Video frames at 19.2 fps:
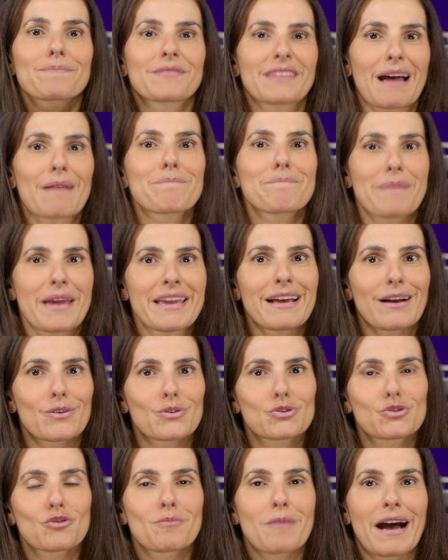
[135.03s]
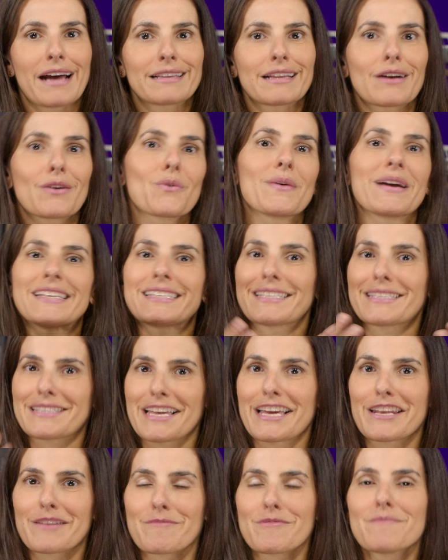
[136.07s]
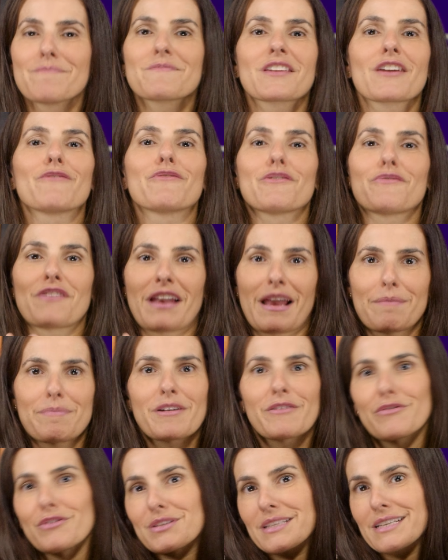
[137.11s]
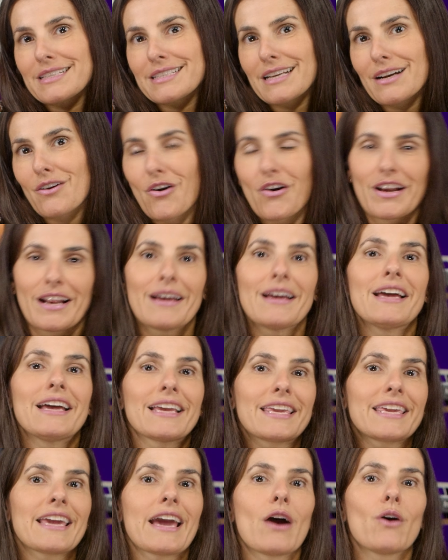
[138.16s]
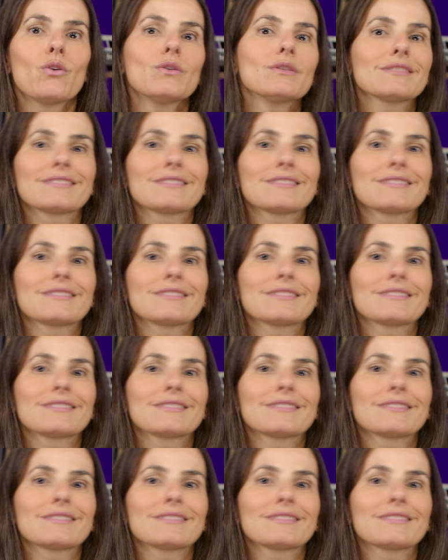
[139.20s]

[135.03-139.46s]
tá bem acostumada com esse termo que eu vou falar para vocês agora, que é o